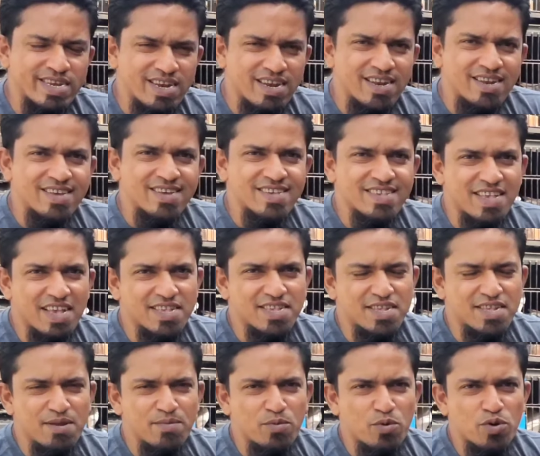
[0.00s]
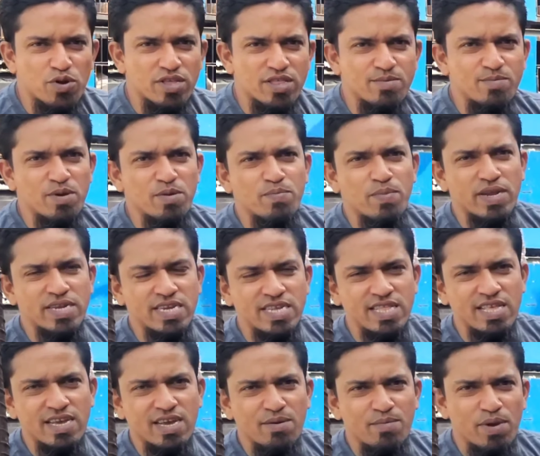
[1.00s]
চ্যানেলটিকে সাবস্ক্রাইব করে দিবেন পাশে
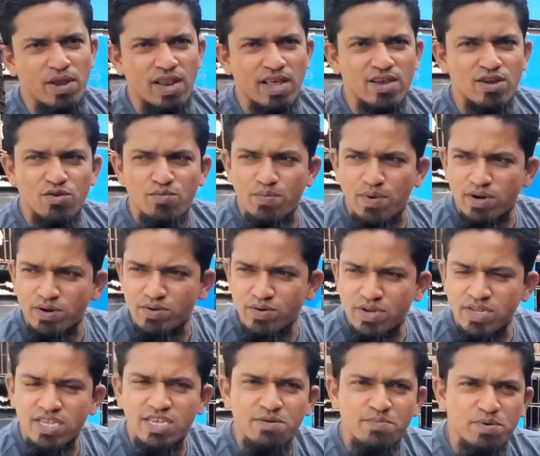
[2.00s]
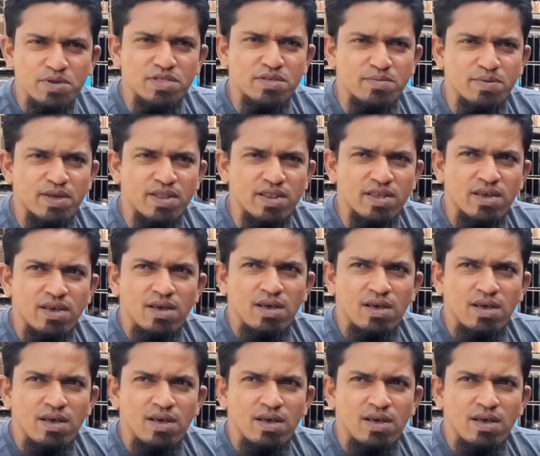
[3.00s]
থাকা বেল আইকন বাটনটি চেপে দিবেন